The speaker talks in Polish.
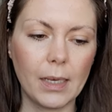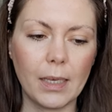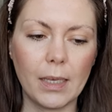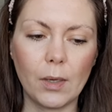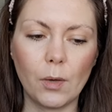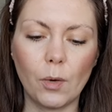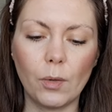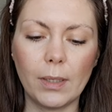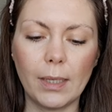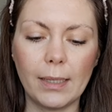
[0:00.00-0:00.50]

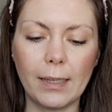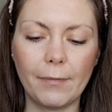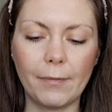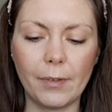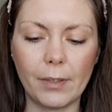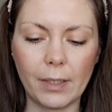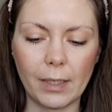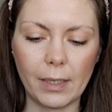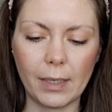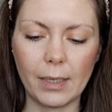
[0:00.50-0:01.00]
i ona
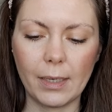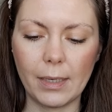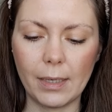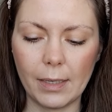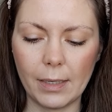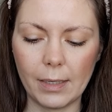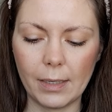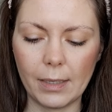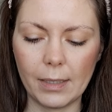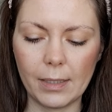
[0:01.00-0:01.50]
nawet
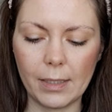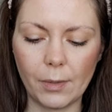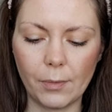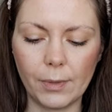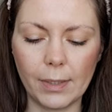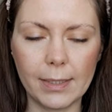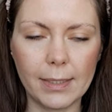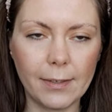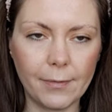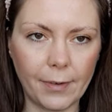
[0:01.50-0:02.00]
y, się
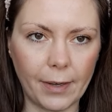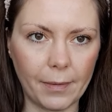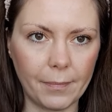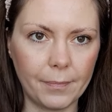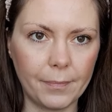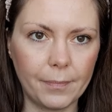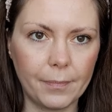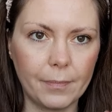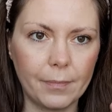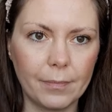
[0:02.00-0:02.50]
nazywa
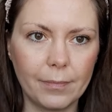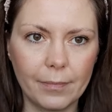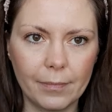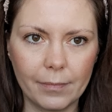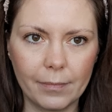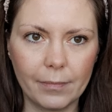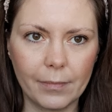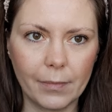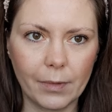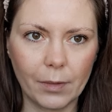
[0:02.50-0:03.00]

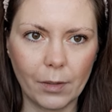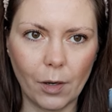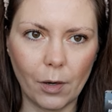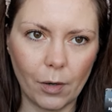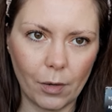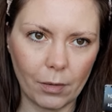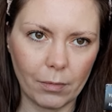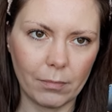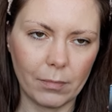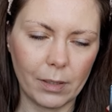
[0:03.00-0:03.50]

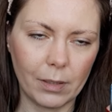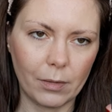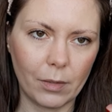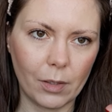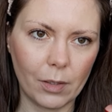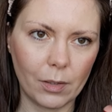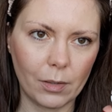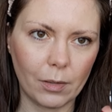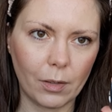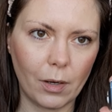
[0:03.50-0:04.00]
kolor, to
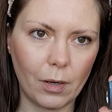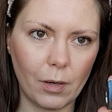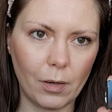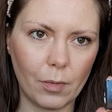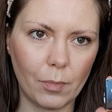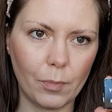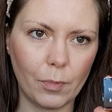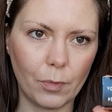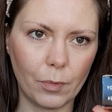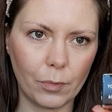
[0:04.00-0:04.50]
jest
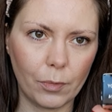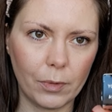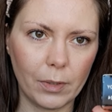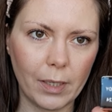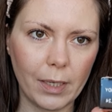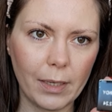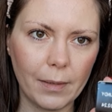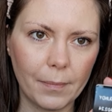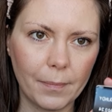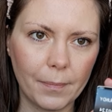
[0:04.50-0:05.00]
kolor burgundy